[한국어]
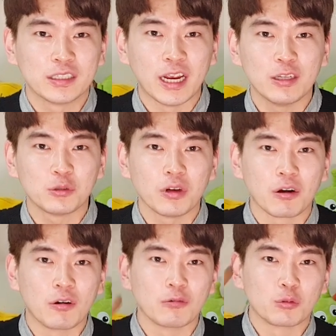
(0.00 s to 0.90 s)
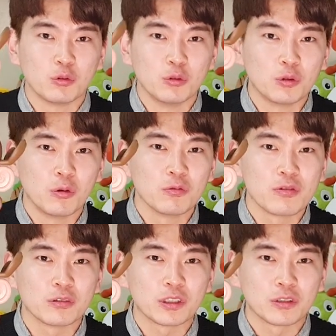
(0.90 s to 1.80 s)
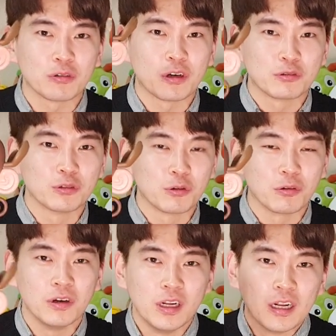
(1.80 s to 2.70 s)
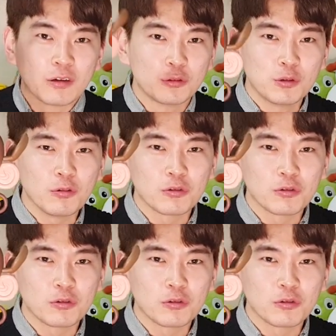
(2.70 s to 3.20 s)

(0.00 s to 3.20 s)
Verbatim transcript: 제일 중요한 건 구독 눌러주시는 거예요. 구독! 구독